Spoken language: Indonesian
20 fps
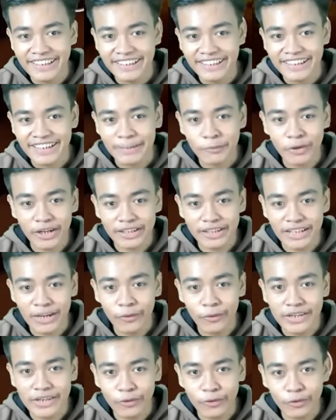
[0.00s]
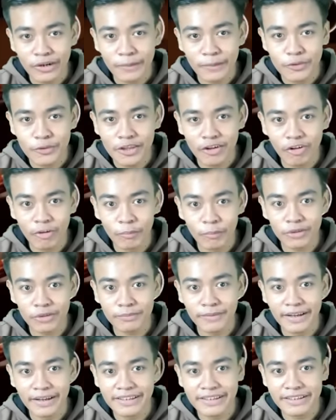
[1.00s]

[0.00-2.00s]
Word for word: Kamu nggak tahu ya aku udah punya robot bayi.